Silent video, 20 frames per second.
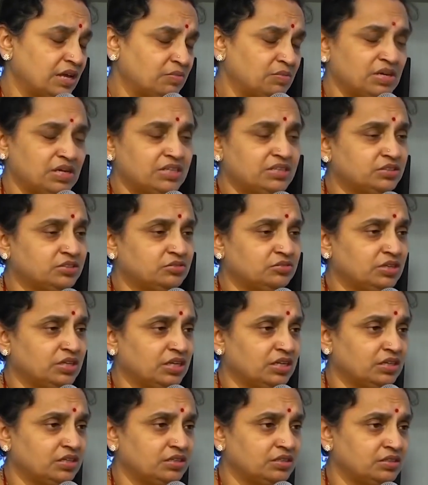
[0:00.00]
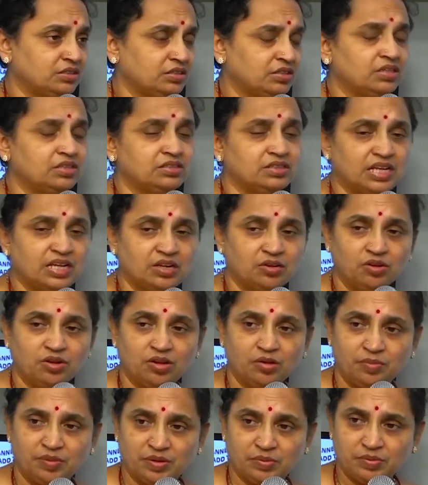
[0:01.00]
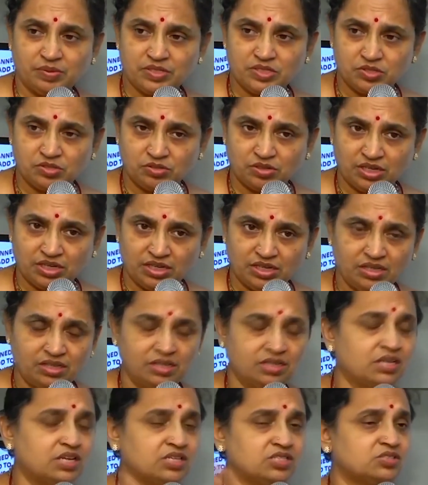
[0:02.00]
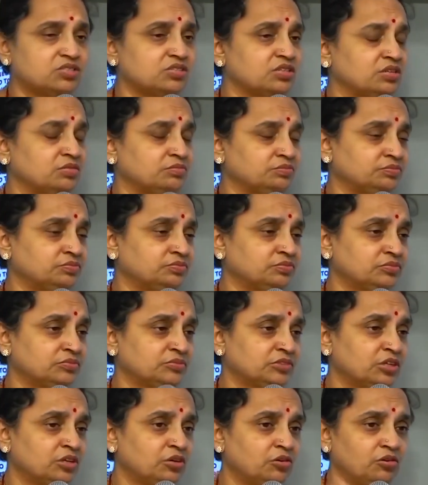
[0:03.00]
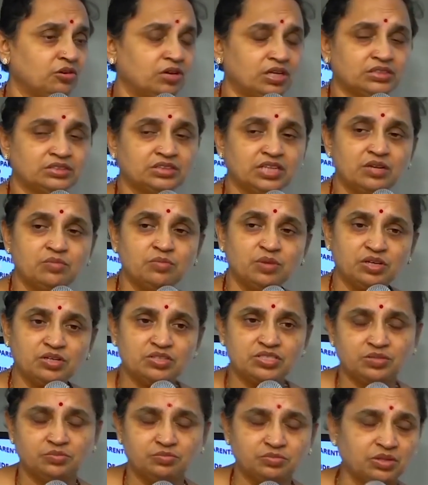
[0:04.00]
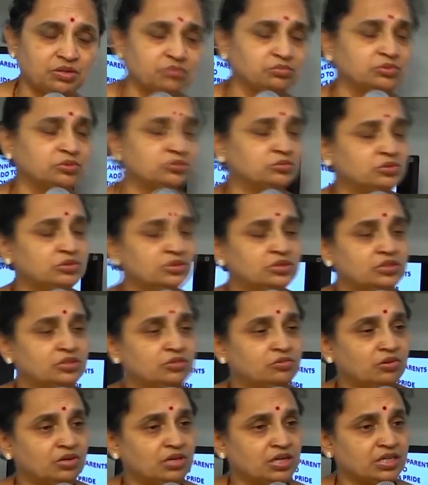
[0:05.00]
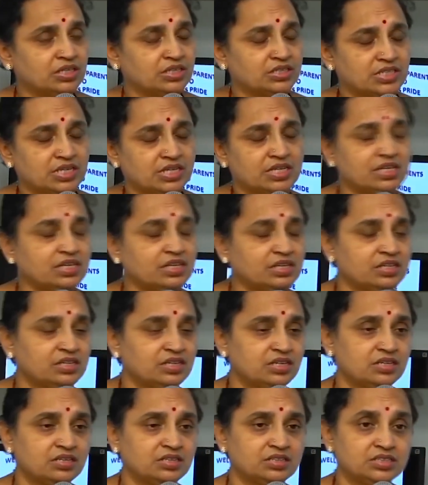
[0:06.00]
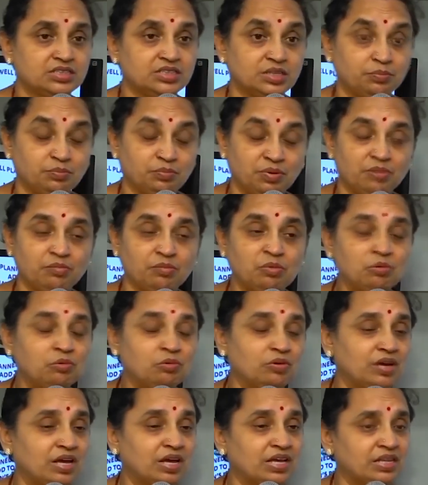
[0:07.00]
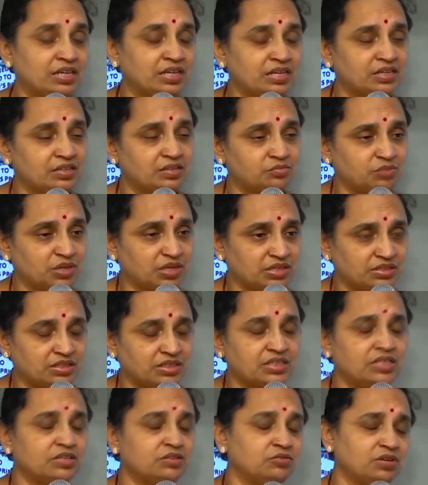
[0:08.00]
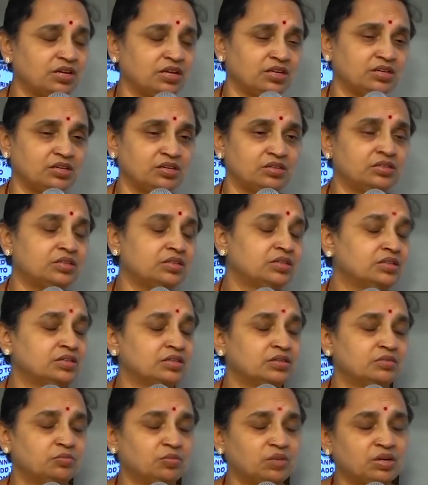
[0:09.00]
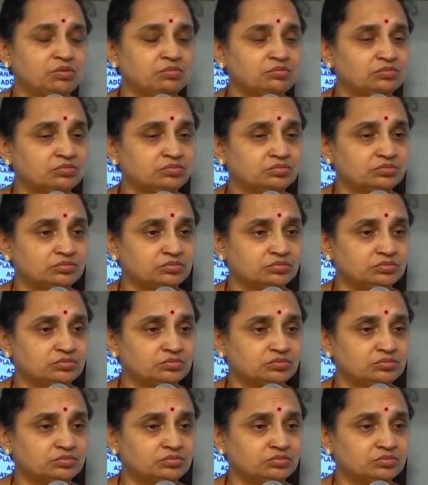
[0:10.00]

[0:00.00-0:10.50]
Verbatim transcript: ట్యాబ్లెట్ కూడా దానికి ఒక పర్పస్తోనే రాస్తున్నాం ఒక్కొక్కసారి మీకు చెప్తాము ఒక్కొక్కసారి చెప్పము కానీ ప్రతిదీ కూడా మనం